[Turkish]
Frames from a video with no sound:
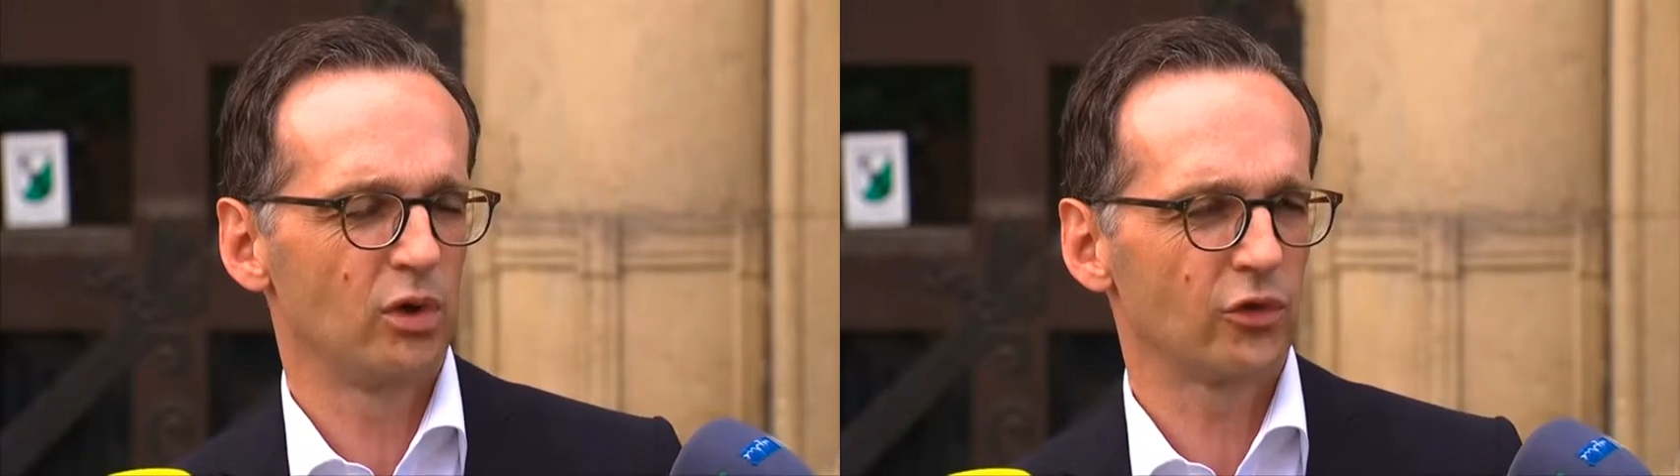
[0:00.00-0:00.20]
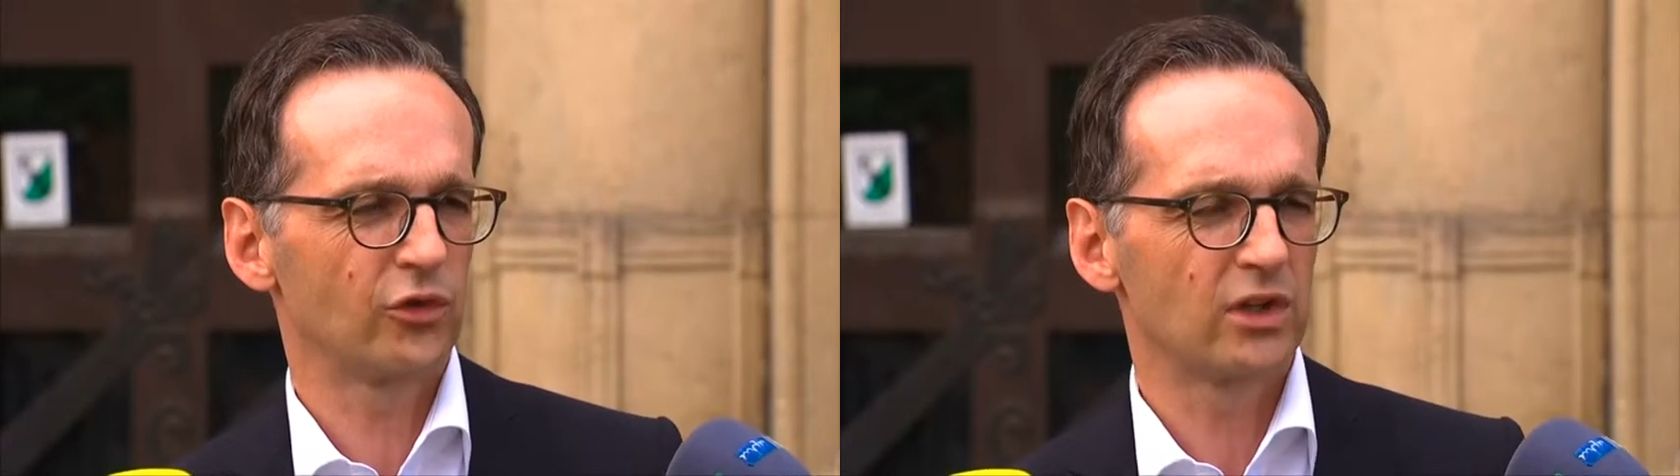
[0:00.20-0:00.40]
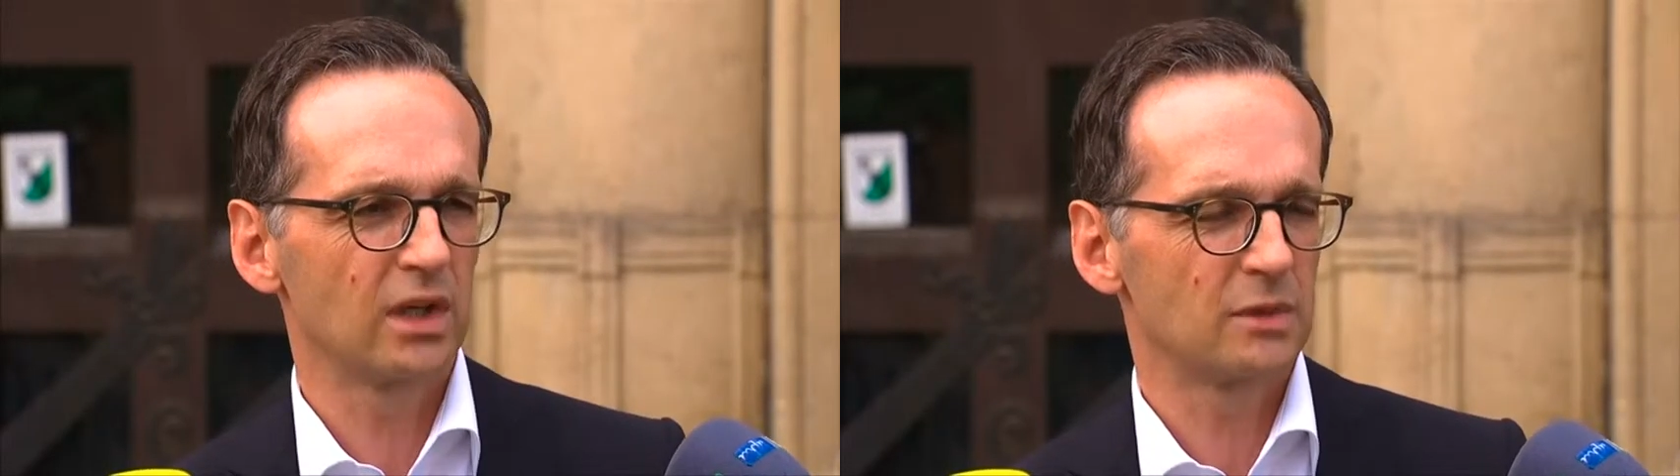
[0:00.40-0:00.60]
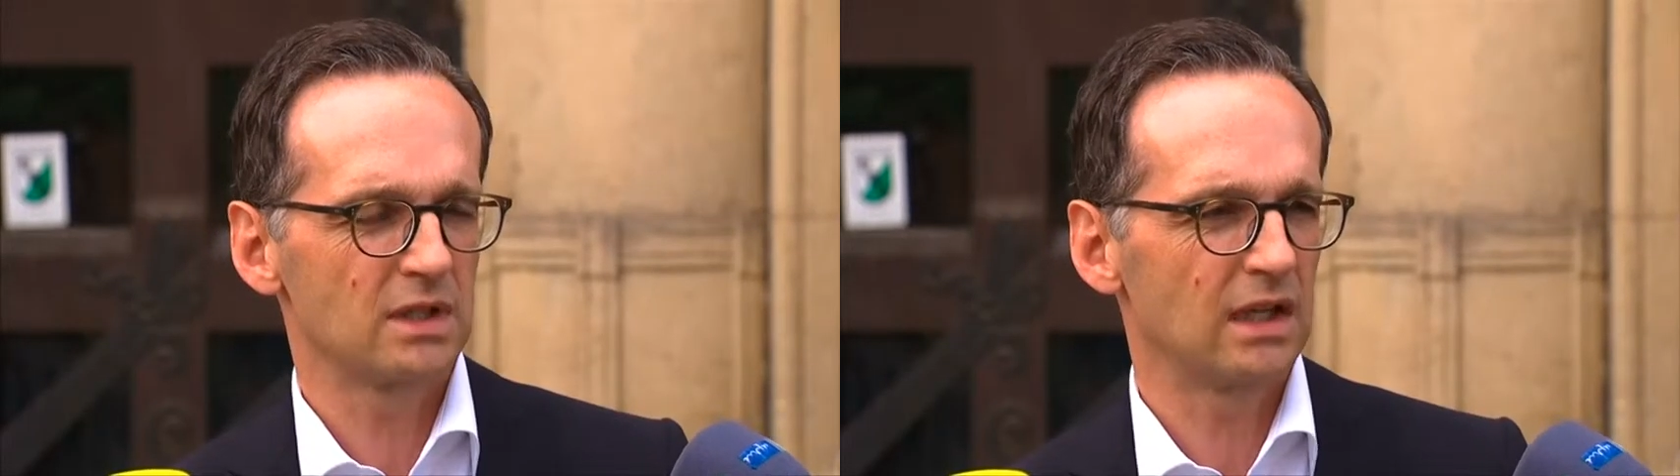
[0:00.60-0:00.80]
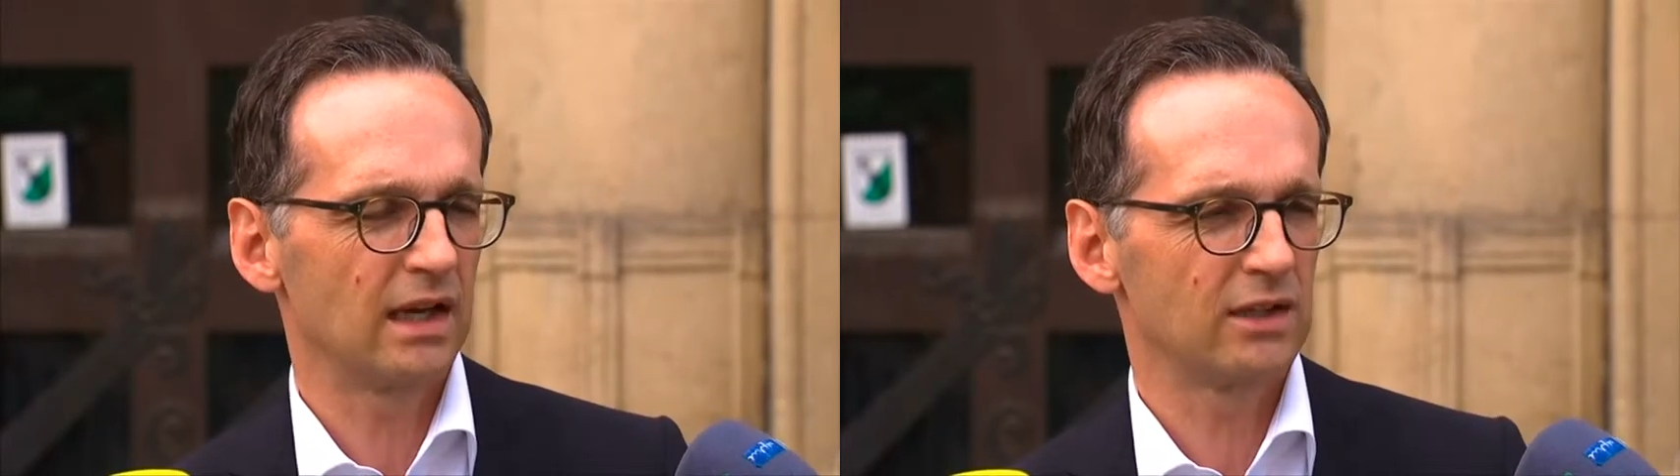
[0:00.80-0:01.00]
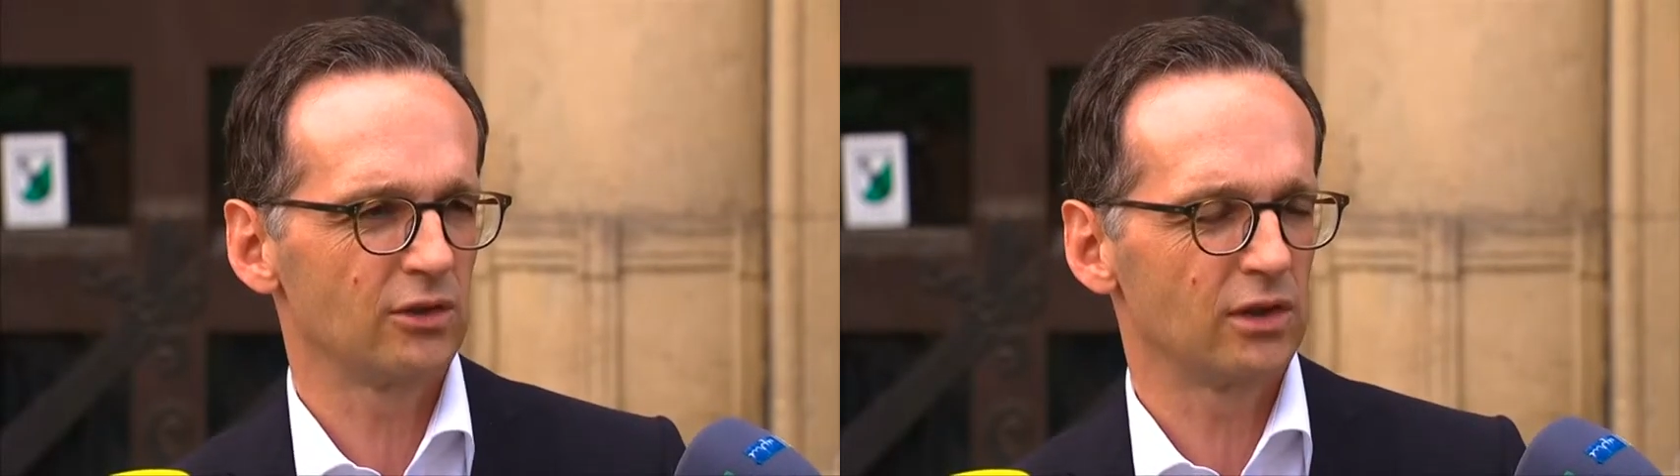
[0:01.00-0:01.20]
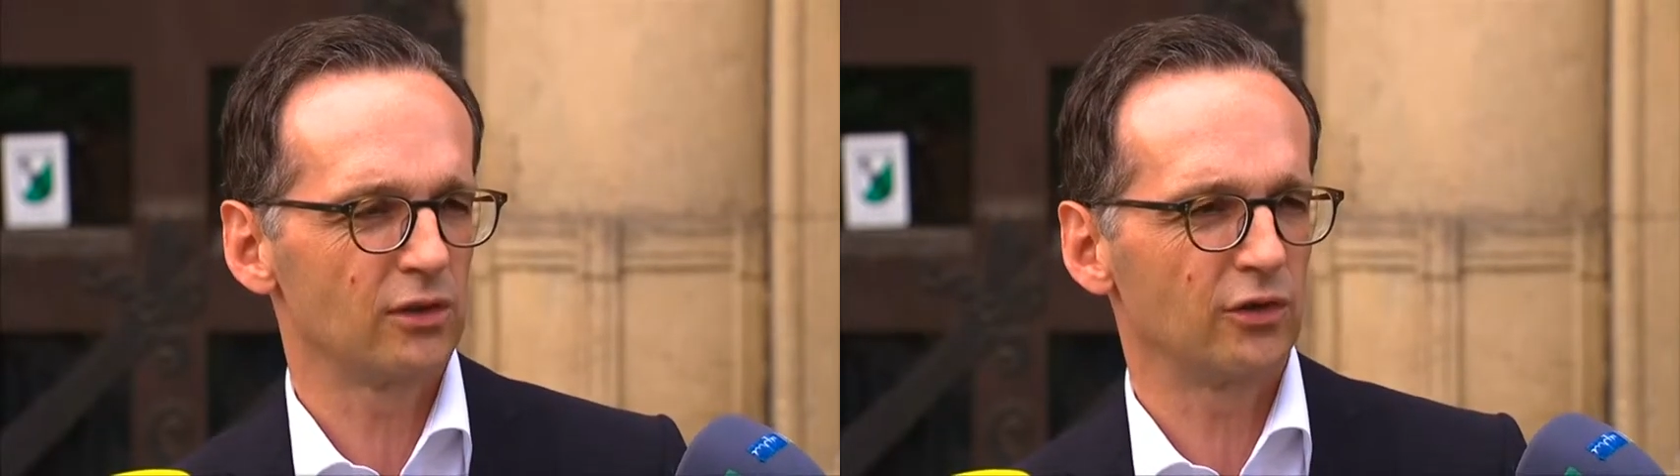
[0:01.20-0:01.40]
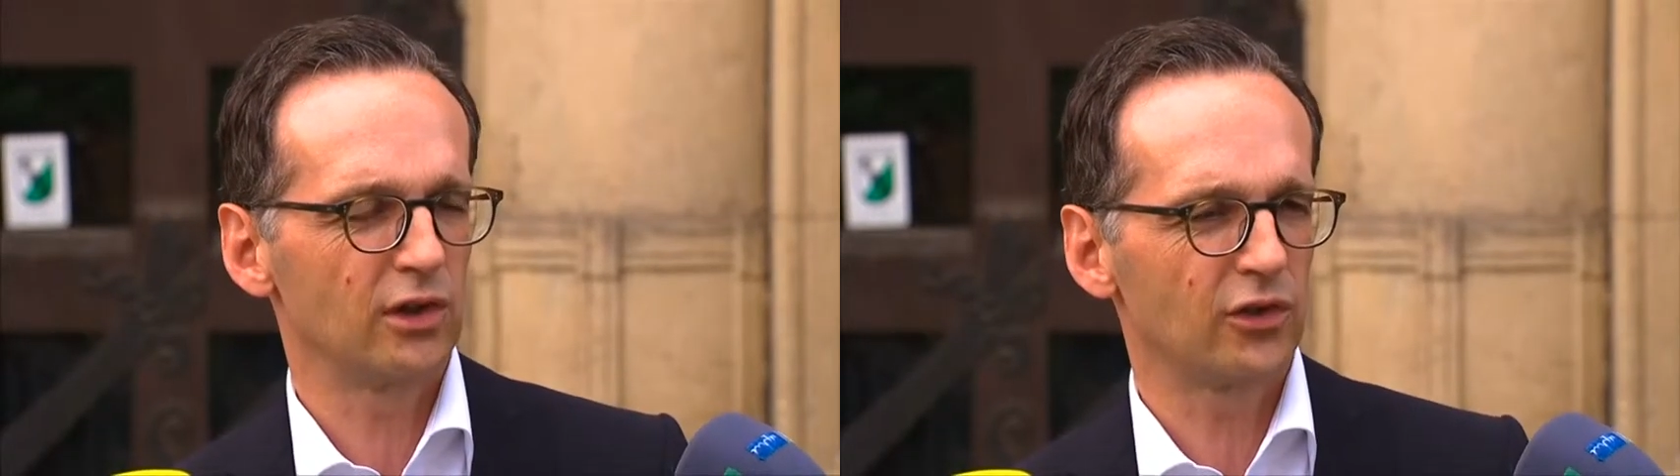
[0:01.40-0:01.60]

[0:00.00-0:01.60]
halkı kışkırtıcı, hakaret